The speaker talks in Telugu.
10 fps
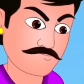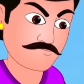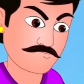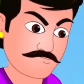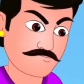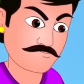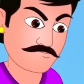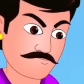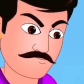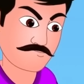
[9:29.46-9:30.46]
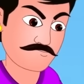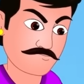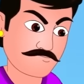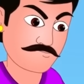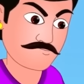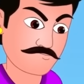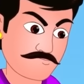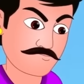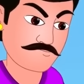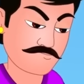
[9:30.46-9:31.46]
రమేష్ ప్రియని కొండపై
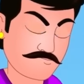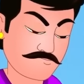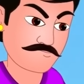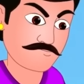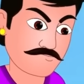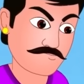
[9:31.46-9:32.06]
నుండి తోసేస్తూ